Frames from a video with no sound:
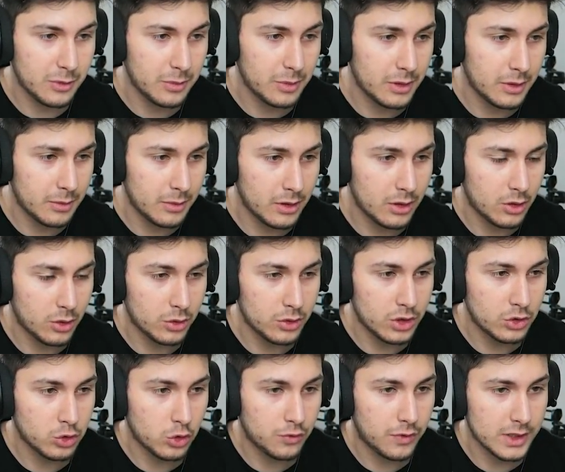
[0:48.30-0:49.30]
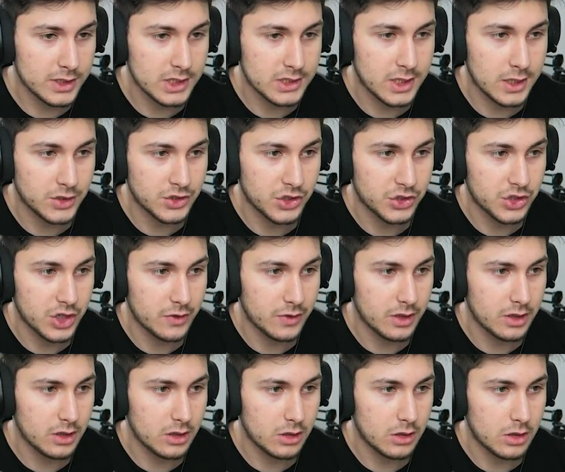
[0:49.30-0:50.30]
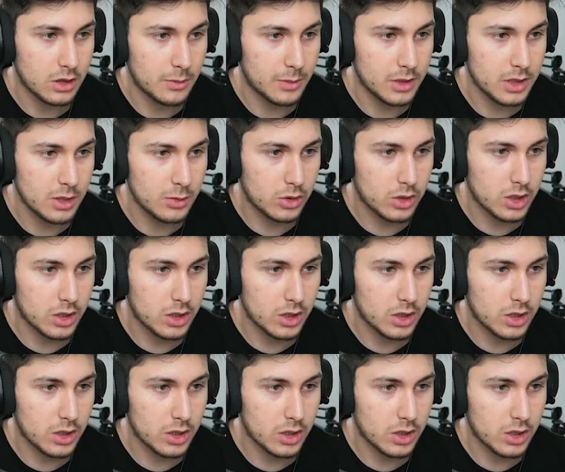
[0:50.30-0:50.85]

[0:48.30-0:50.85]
gibi bir oyunda çok fazla saracak şey var. Ama niye bu